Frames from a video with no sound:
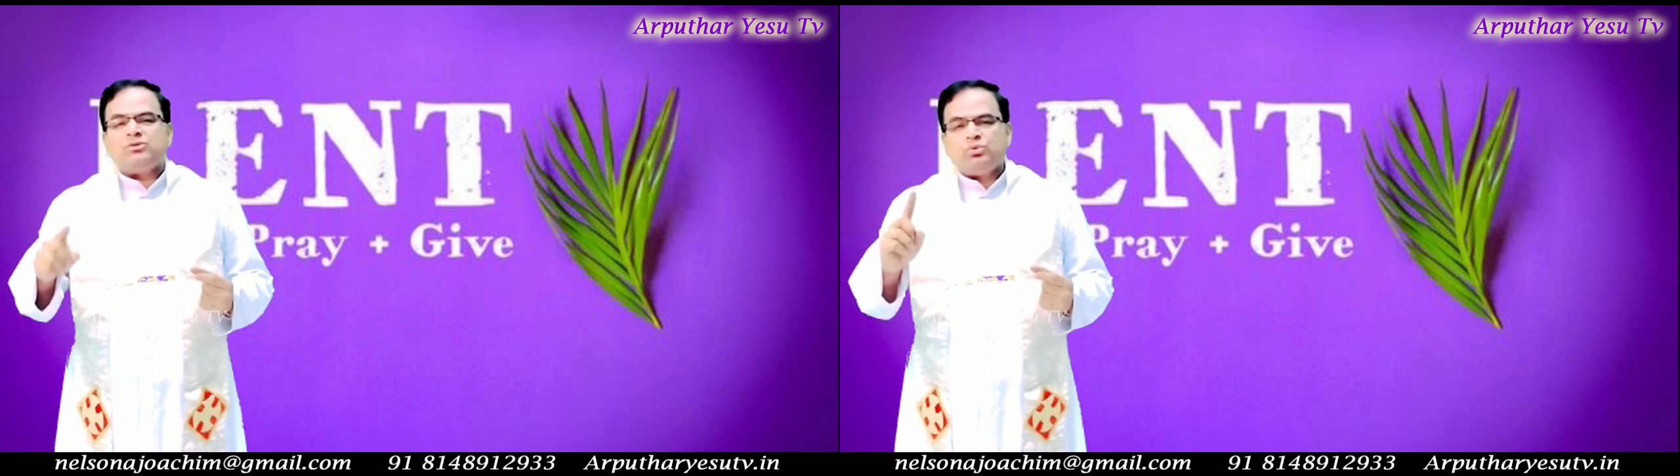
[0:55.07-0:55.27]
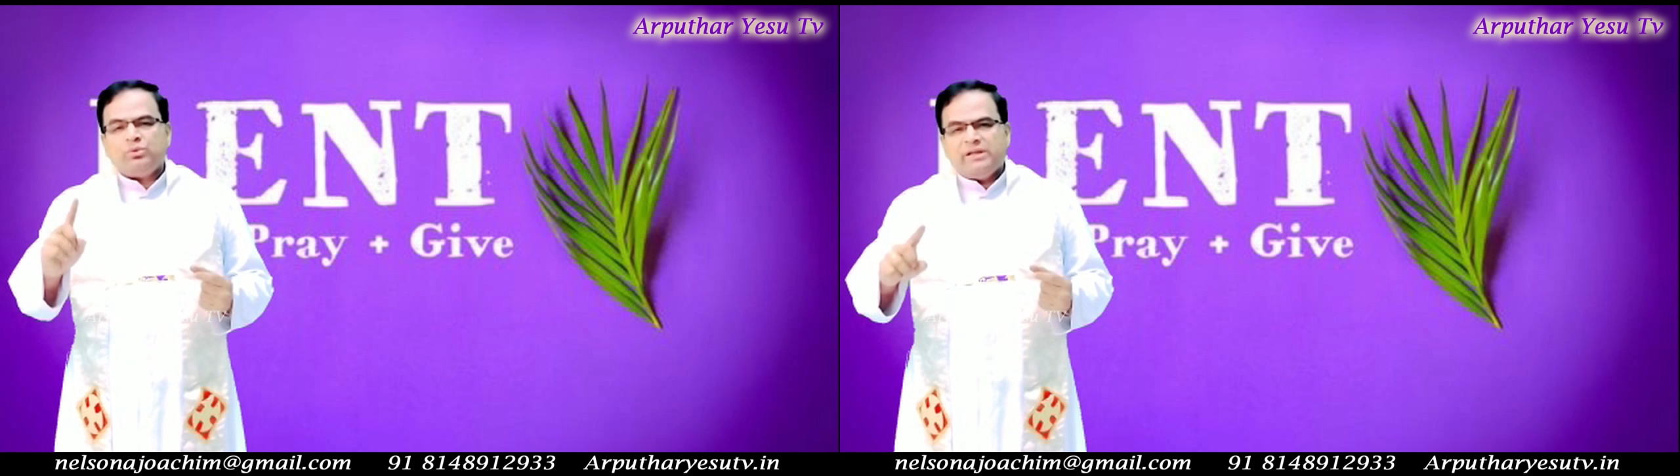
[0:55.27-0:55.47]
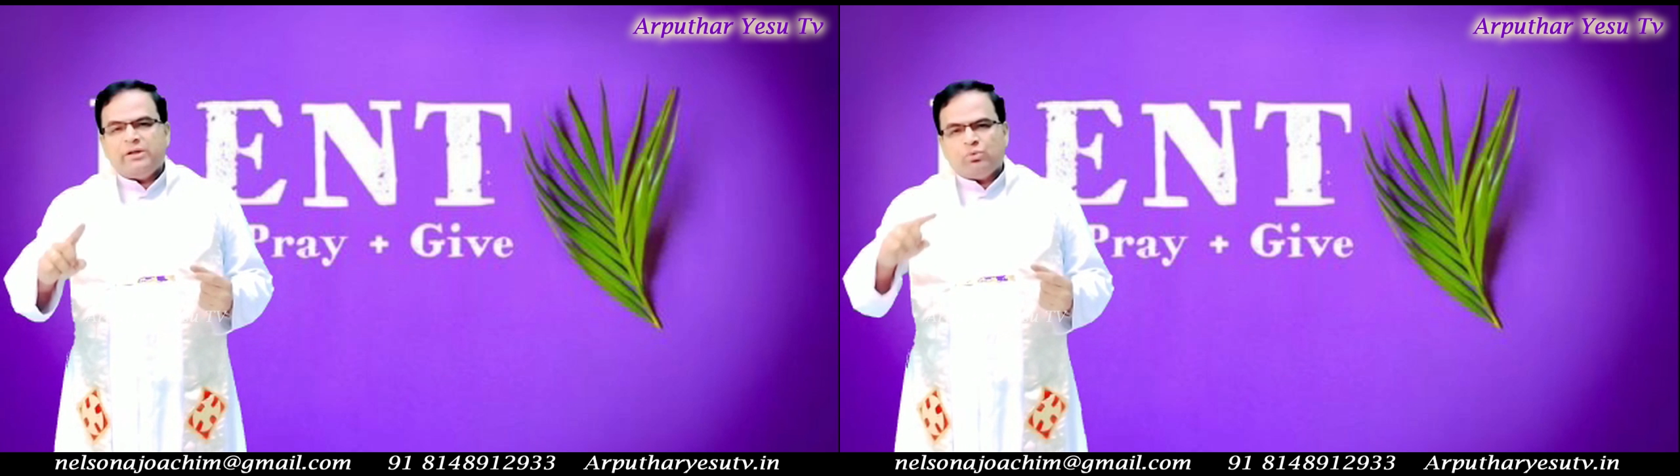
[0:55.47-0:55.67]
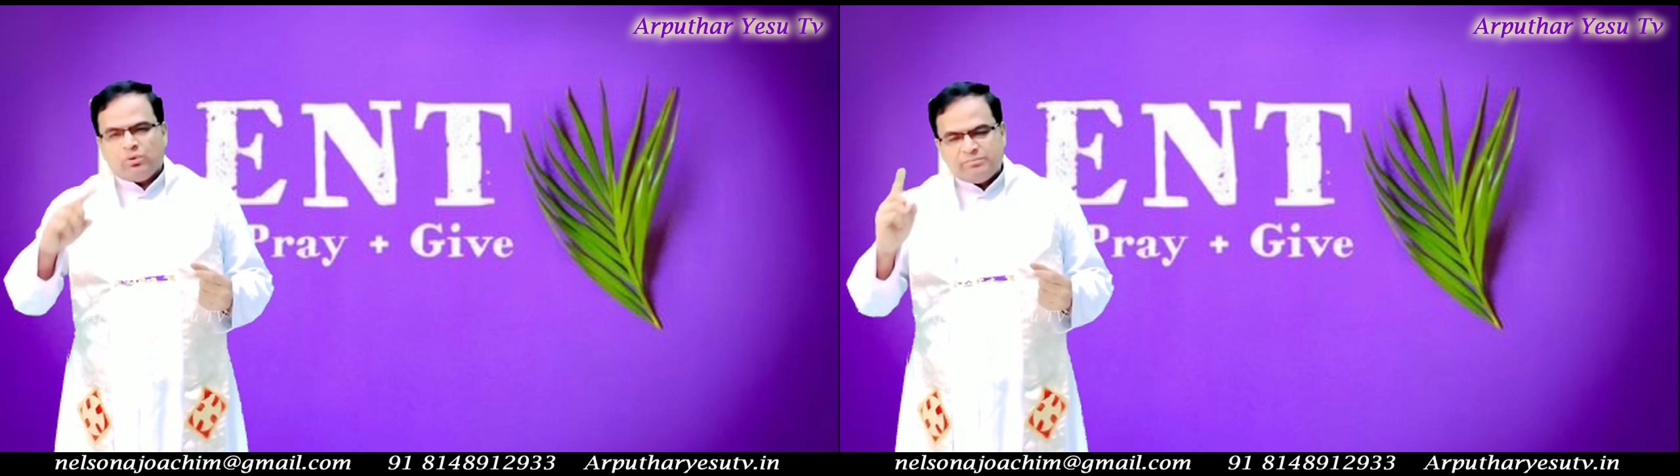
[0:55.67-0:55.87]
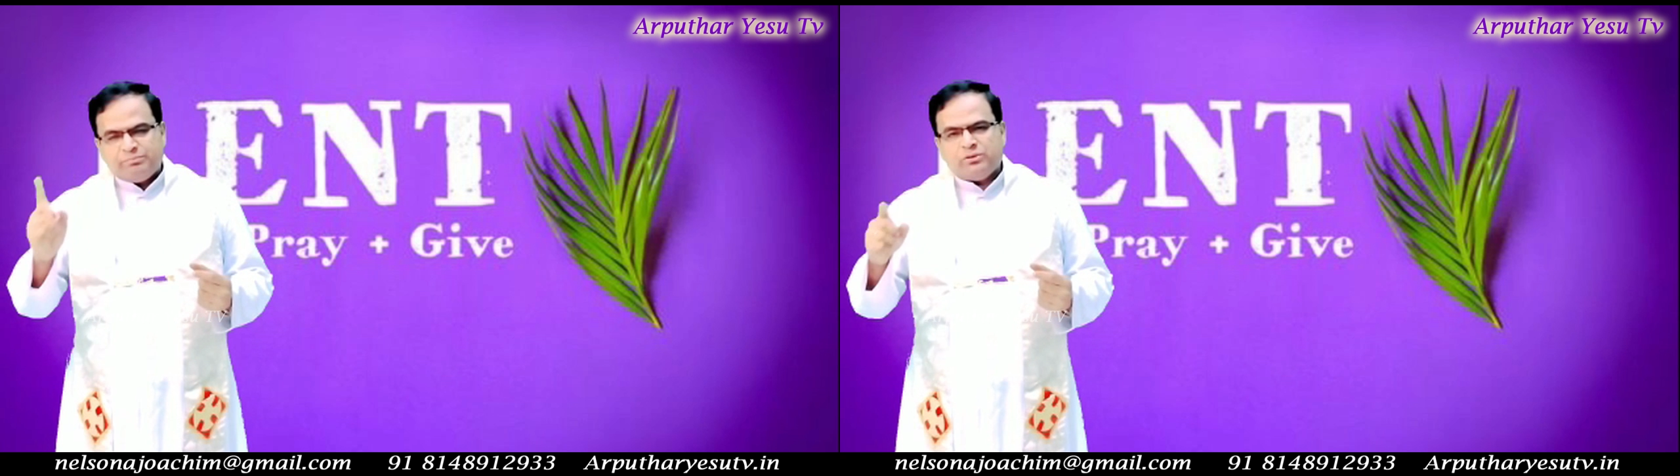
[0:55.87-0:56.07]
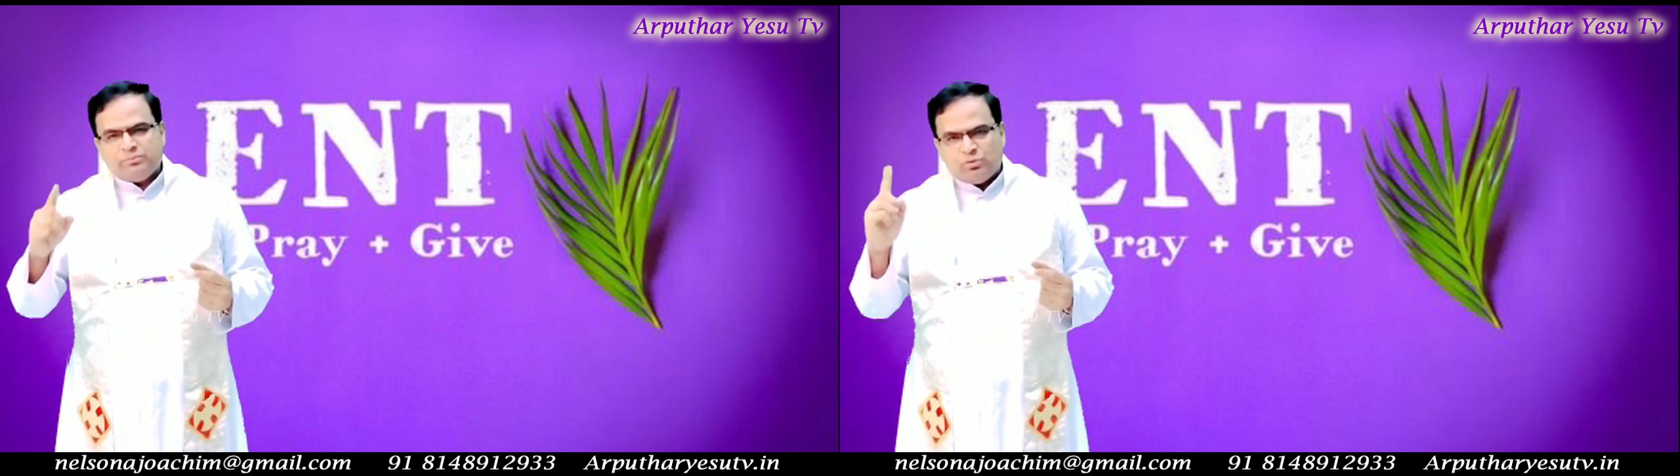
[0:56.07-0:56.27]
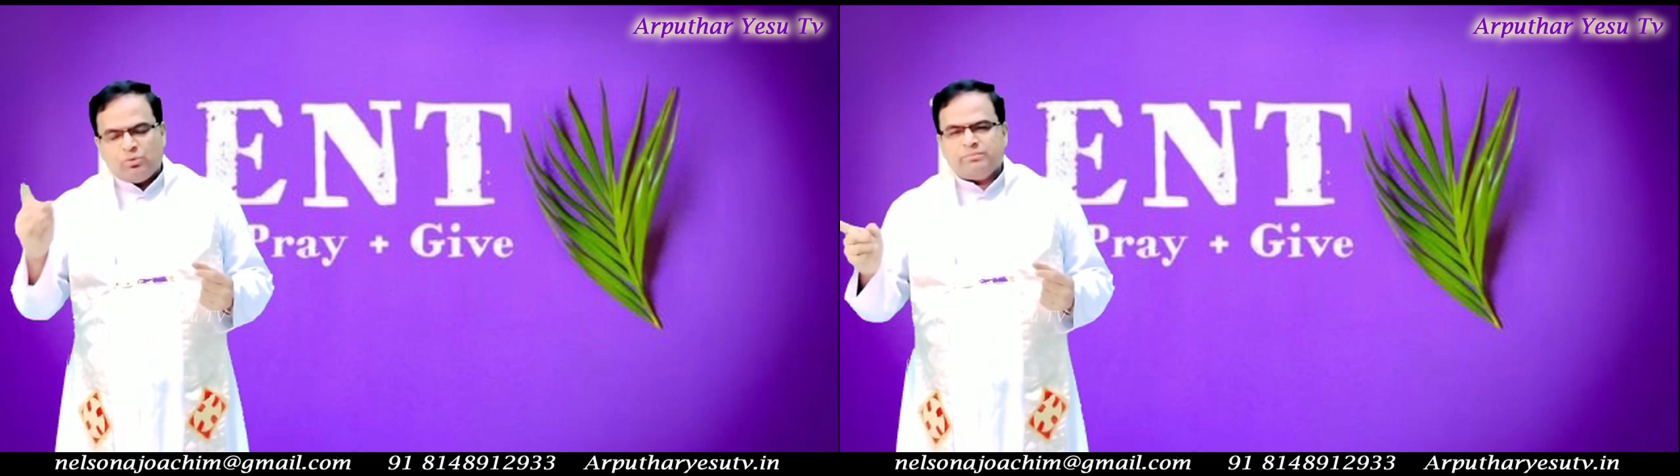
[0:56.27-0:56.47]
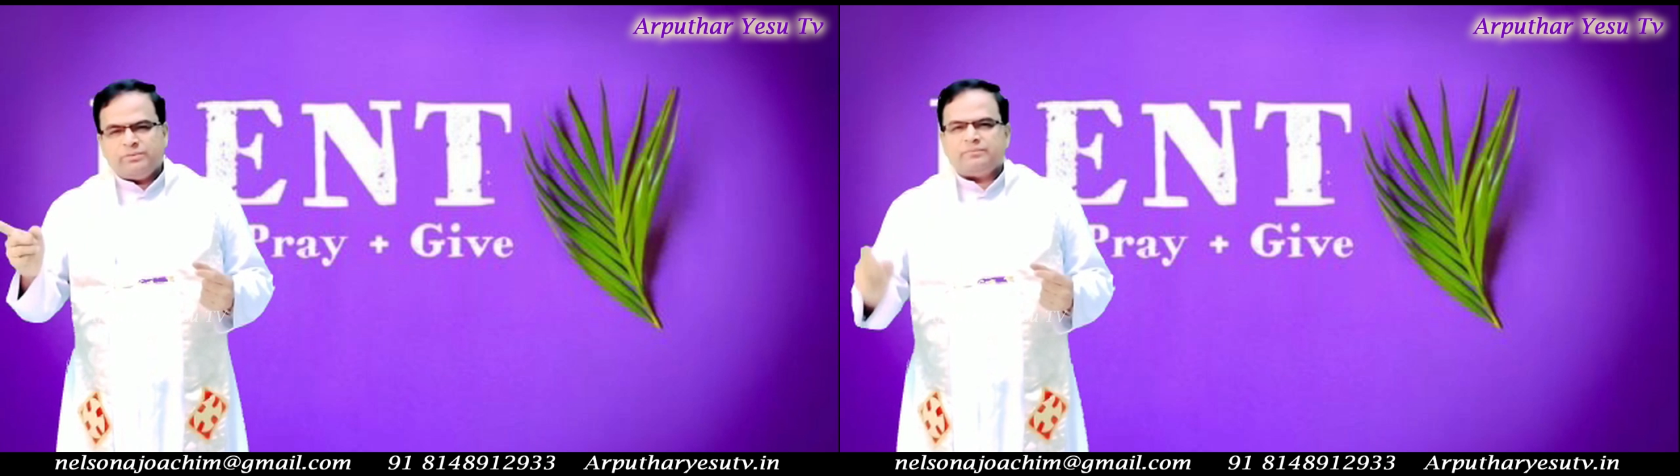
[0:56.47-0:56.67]
துணியை கொடுப்பதும்
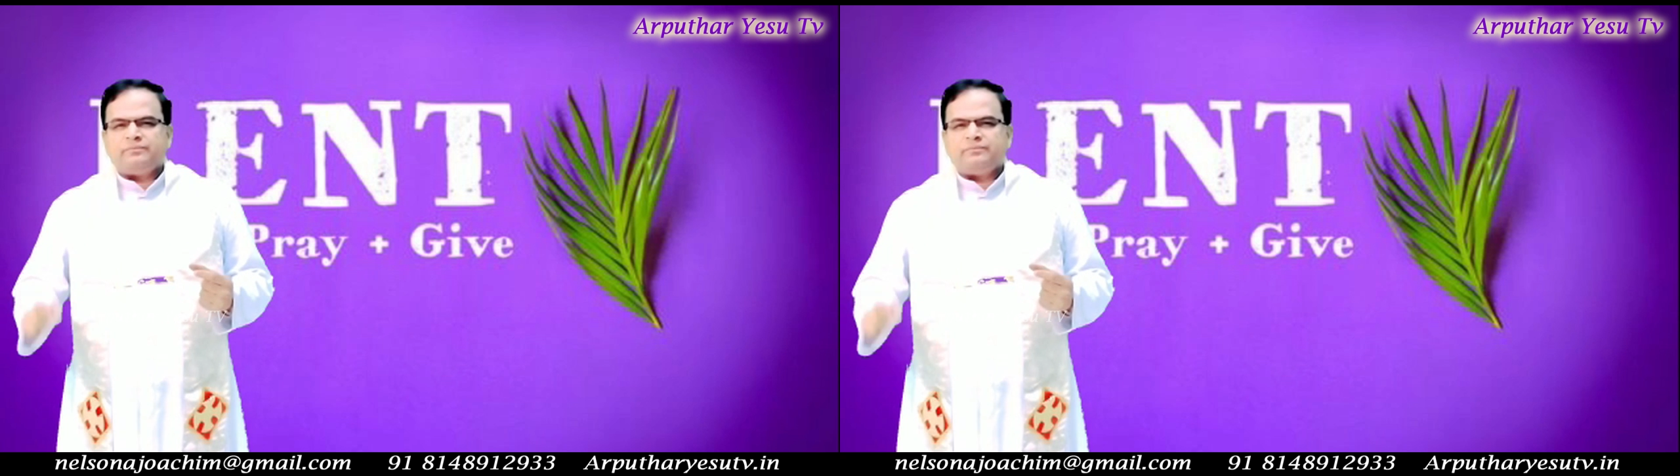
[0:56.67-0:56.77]
நோன்பு